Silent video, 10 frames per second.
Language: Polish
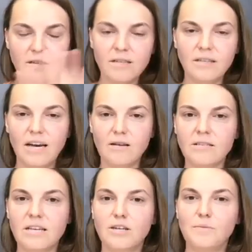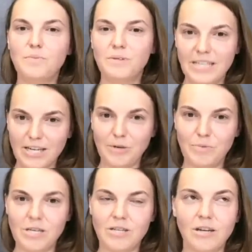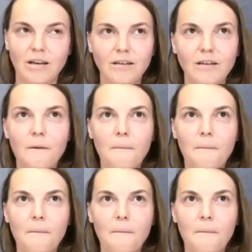znikają z naszej, z naszej przestrzeni